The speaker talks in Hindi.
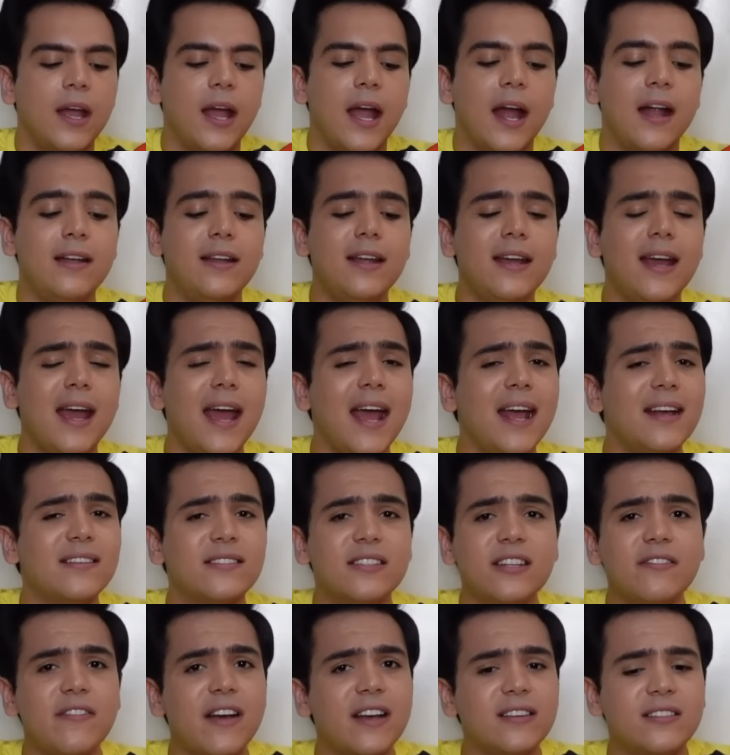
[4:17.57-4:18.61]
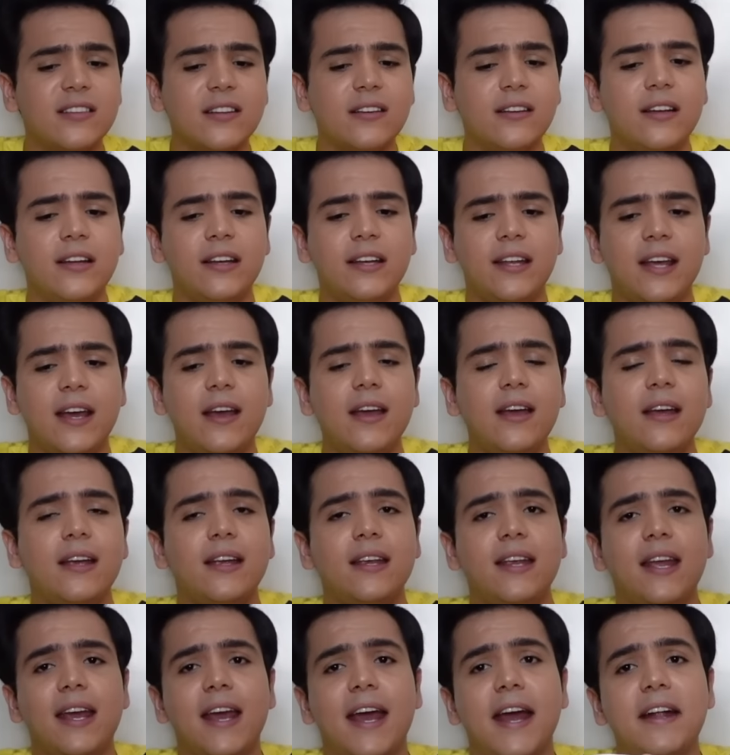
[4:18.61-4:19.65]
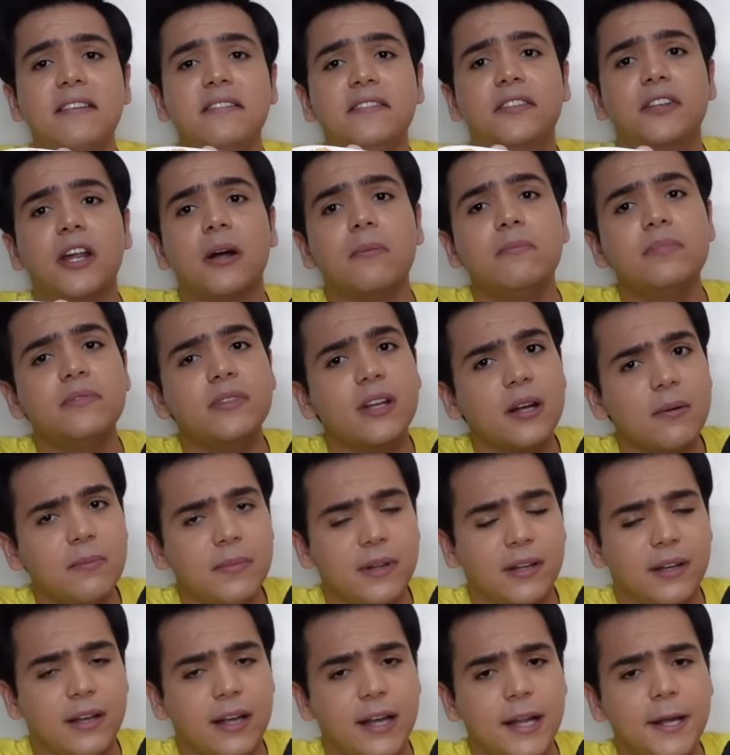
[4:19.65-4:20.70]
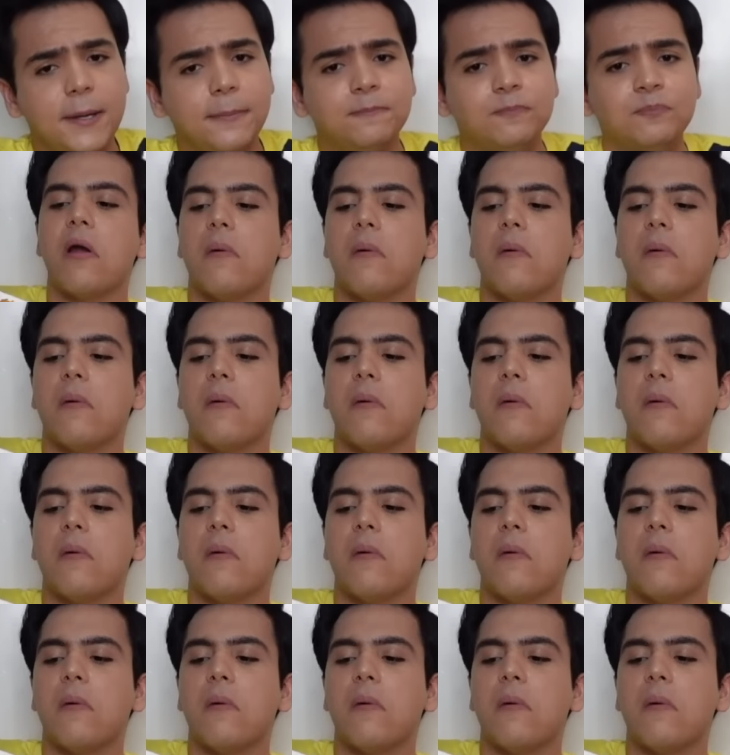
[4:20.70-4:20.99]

एंड ये ऐसी वैसी इडली नहीं है ये है टमटम इडली